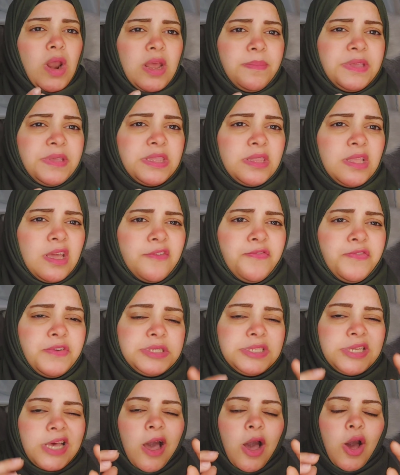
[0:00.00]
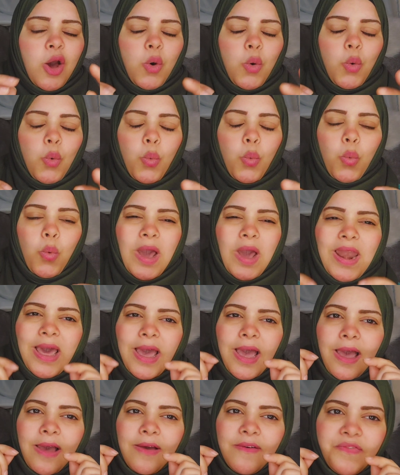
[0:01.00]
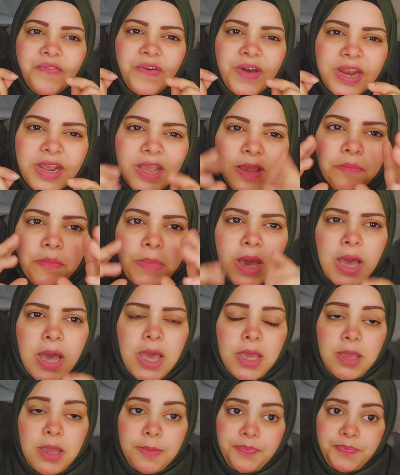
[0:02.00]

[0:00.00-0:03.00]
متنرفزه ولا فارقين معايا